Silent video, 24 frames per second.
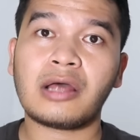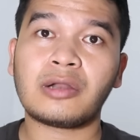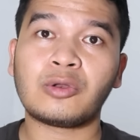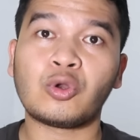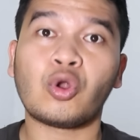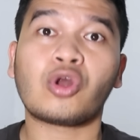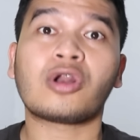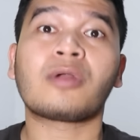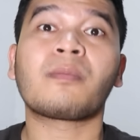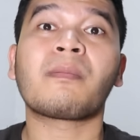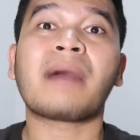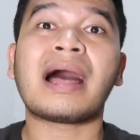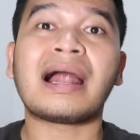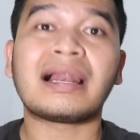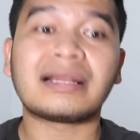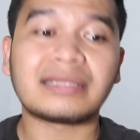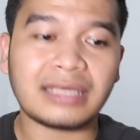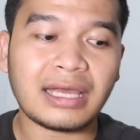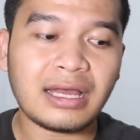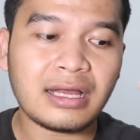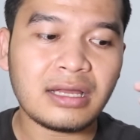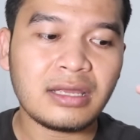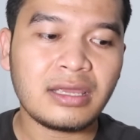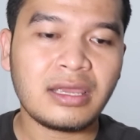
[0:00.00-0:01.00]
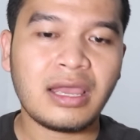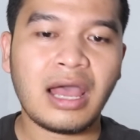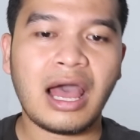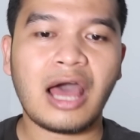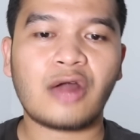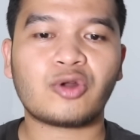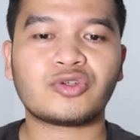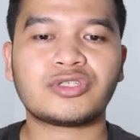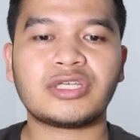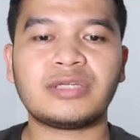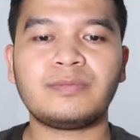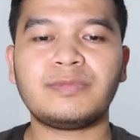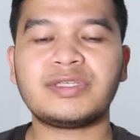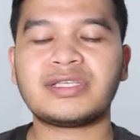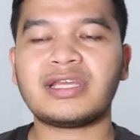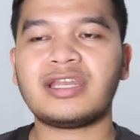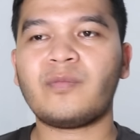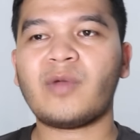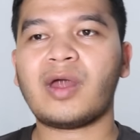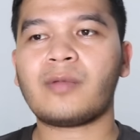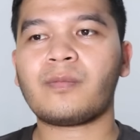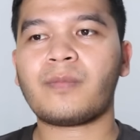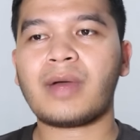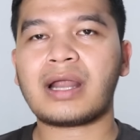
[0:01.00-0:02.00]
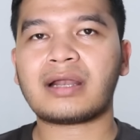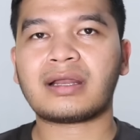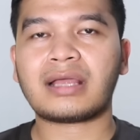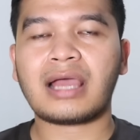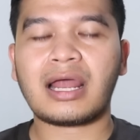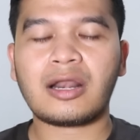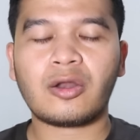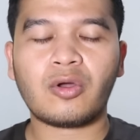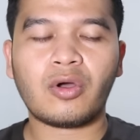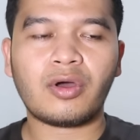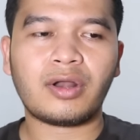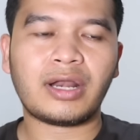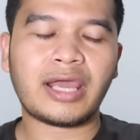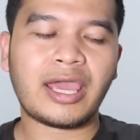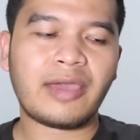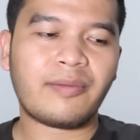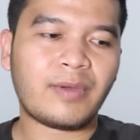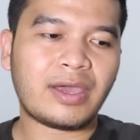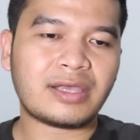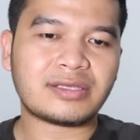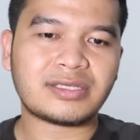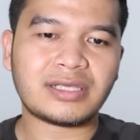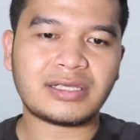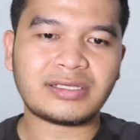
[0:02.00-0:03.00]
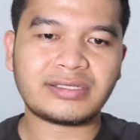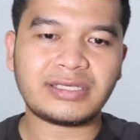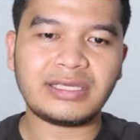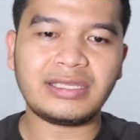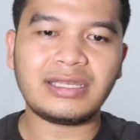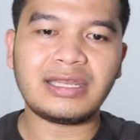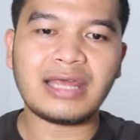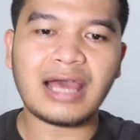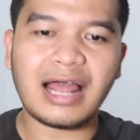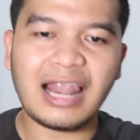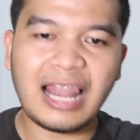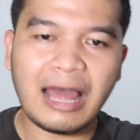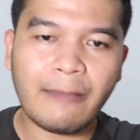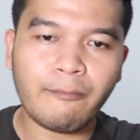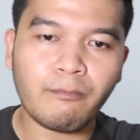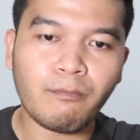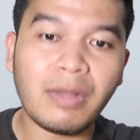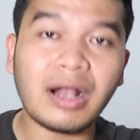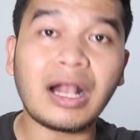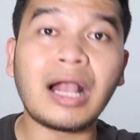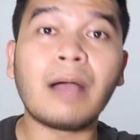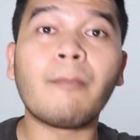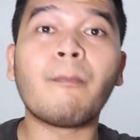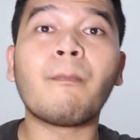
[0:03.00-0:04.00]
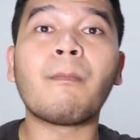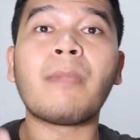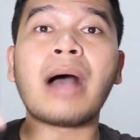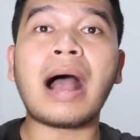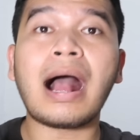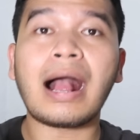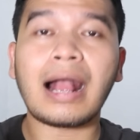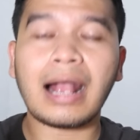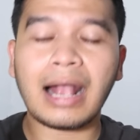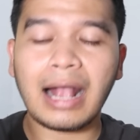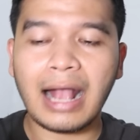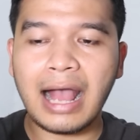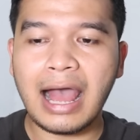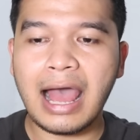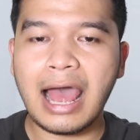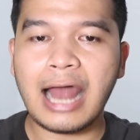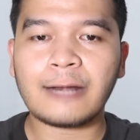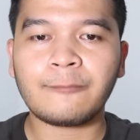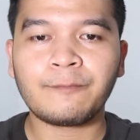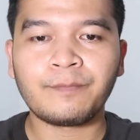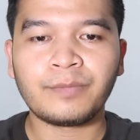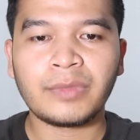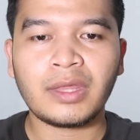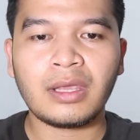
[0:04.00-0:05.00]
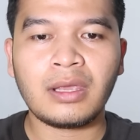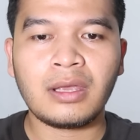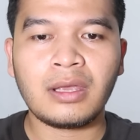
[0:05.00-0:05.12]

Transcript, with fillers: normalnya harusnya bisa dimanfaatkan oleh PSSI dalam mengembangkan